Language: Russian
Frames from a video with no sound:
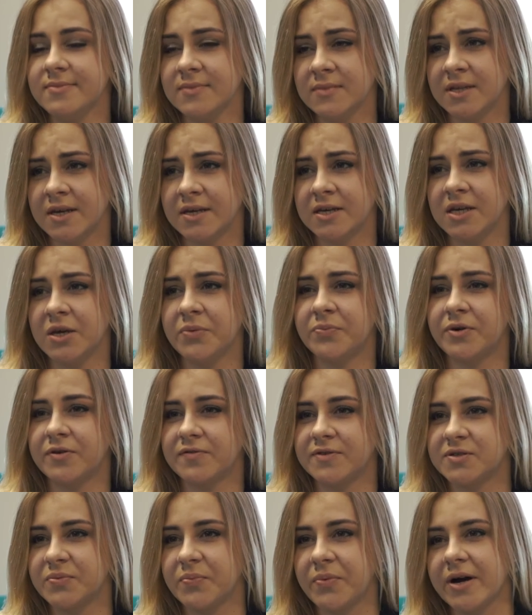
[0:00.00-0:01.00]
на
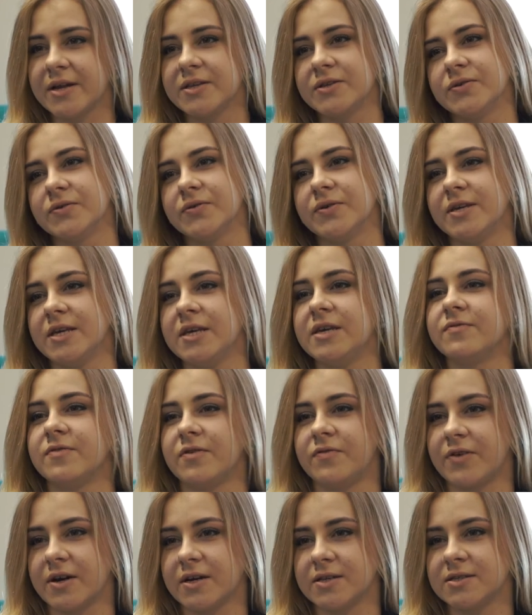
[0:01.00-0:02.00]
Кипр, в Испанию и
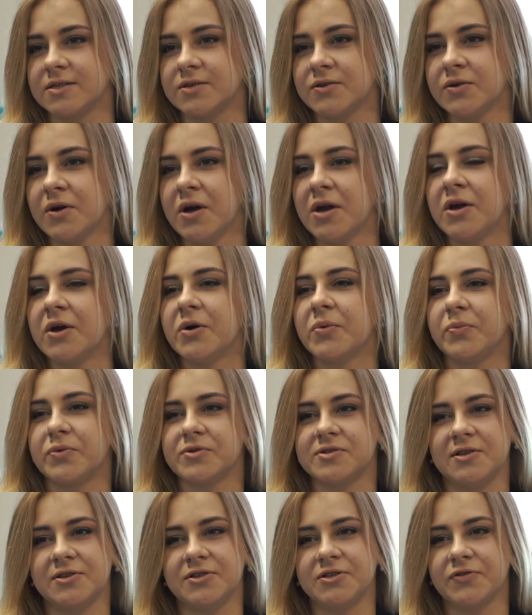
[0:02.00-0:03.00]
во Францию,
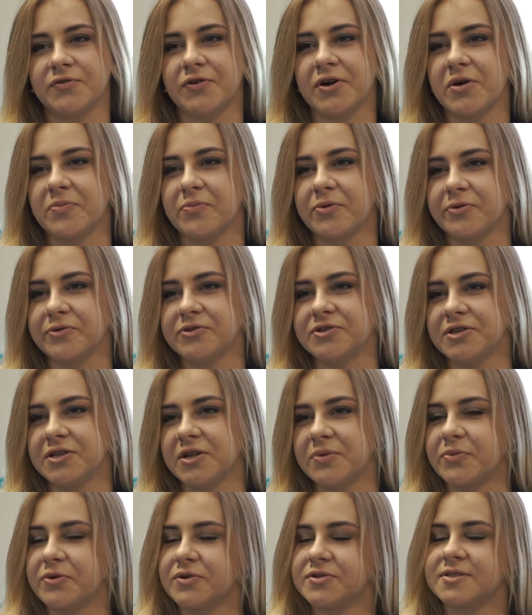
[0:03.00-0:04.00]
после чего я
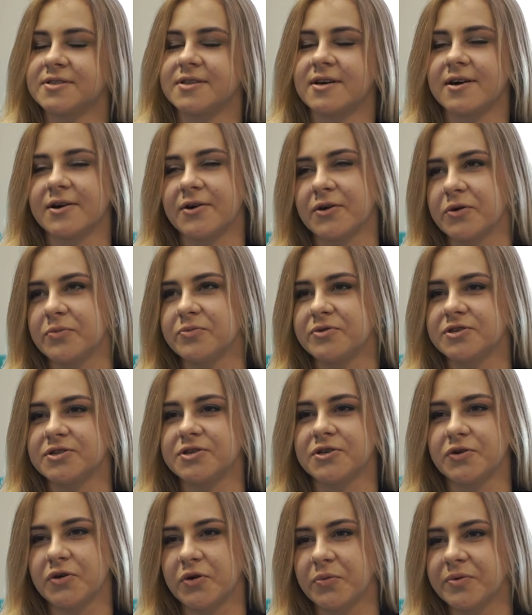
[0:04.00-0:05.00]
получила просто
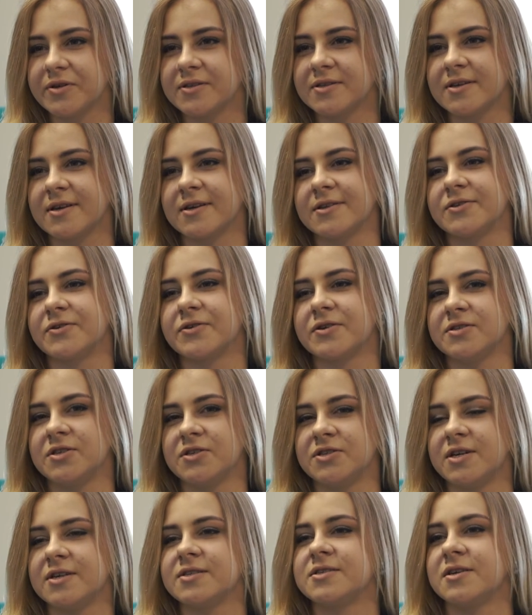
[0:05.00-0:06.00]
огромнейший опыт, который
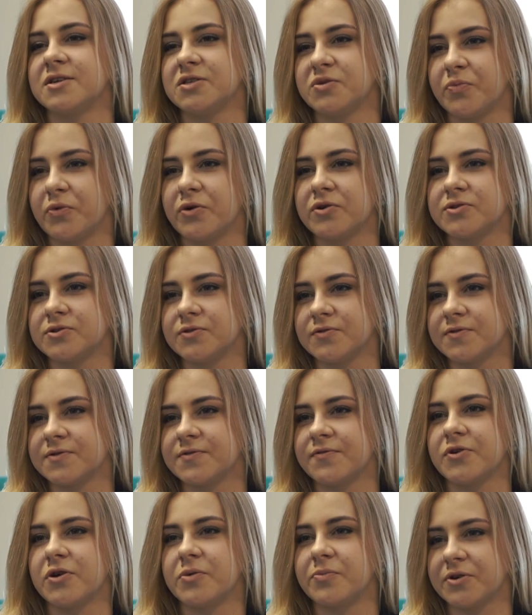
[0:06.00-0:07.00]
сейчас я использую
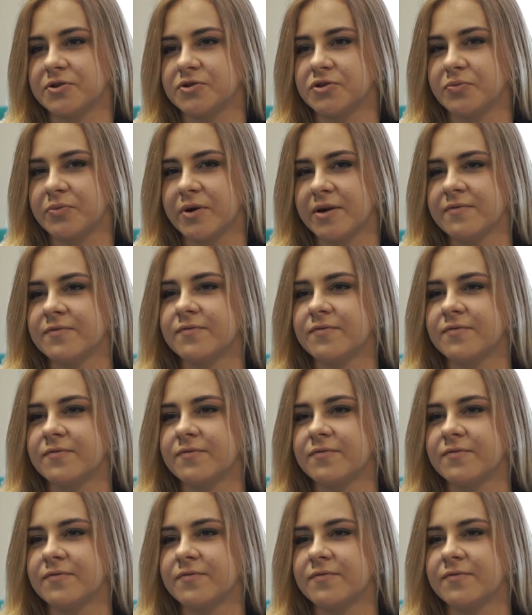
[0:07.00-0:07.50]
в своем резюме,